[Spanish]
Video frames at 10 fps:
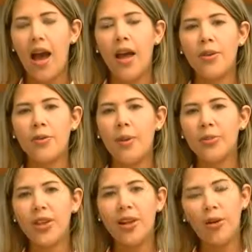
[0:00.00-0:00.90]

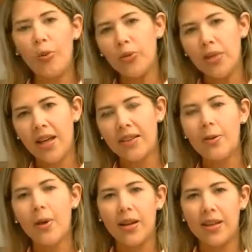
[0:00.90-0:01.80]
Ayudamos a la comunidad de
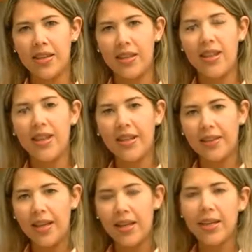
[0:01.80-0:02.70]
Barranquilla y
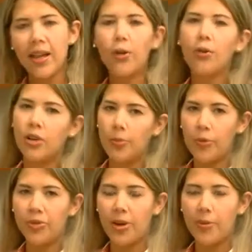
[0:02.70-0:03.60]
Cartagena con
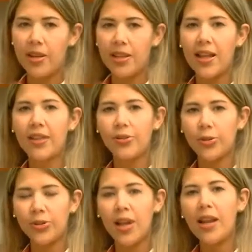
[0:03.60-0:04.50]
responsabilidad
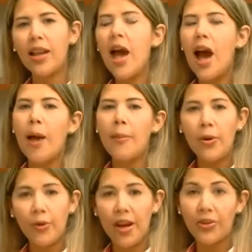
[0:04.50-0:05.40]
social a
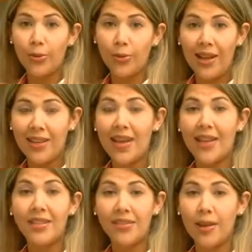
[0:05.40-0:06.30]
mejorar su
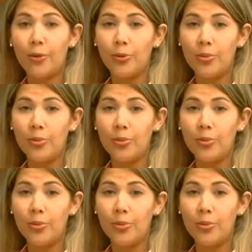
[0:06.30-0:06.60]
calidad de salud